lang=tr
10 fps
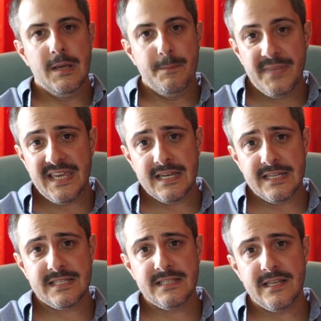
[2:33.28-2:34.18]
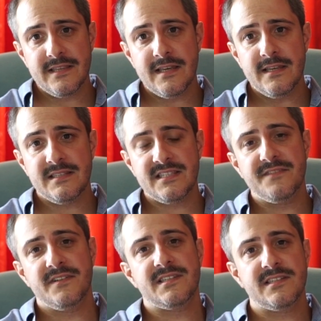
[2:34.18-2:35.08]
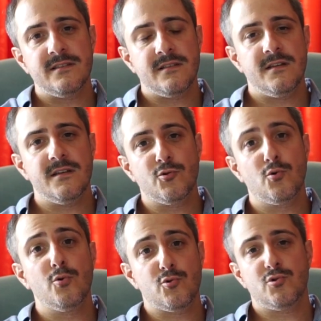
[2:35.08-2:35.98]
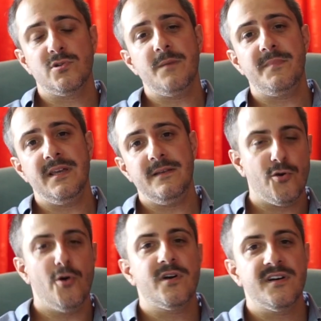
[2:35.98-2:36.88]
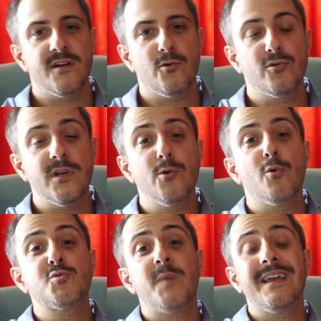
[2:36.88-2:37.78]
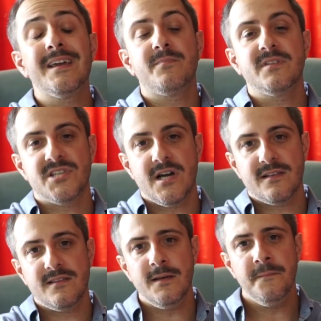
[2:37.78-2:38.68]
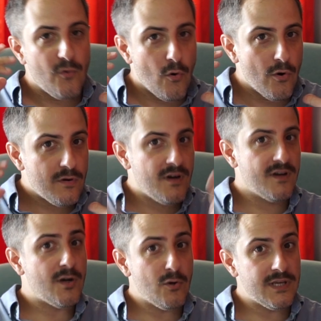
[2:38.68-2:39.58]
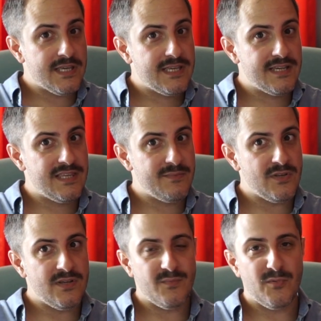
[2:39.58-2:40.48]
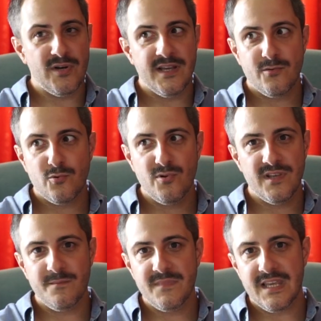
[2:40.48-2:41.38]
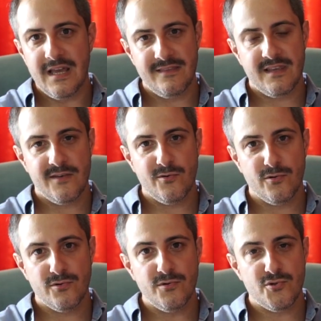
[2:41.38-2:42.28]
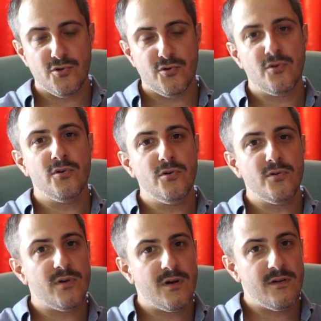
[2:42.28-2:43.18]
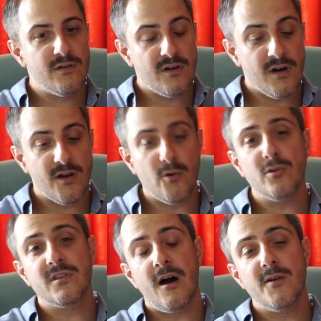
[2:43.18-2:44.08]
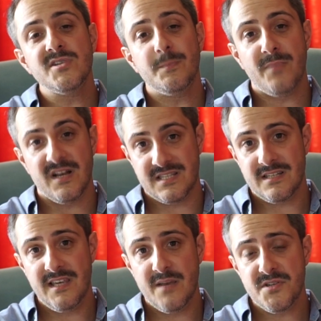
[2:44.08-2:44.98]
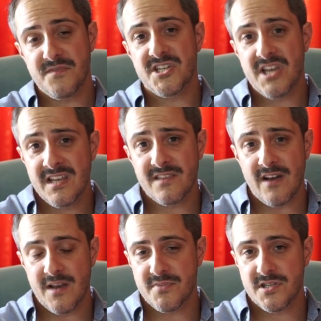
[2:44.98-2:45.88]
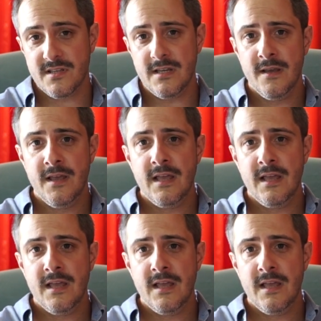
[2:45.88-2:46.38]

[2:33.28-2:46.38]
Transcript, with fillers: Bir keresinde de Sivas'ın e, doğusunda bir köy karakoluna lojman yapılacaktı. O karakola girdiğimde böyle tüylerim diken diken oldu çünkü e, karakol daha önce baskın yemiş ve şehit vermişti.